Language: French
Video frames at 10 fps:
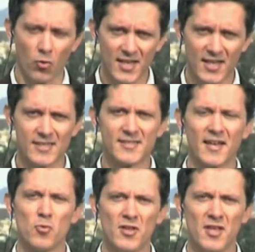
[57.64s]
on sait que la
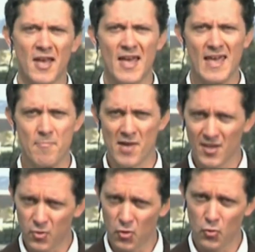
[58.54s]
cérémonie est
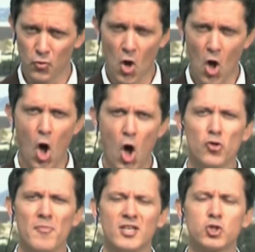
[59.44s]
maintenue.
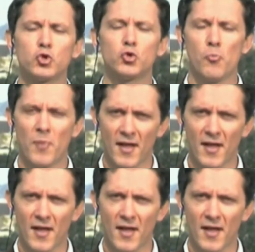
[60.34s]
Un hommage tout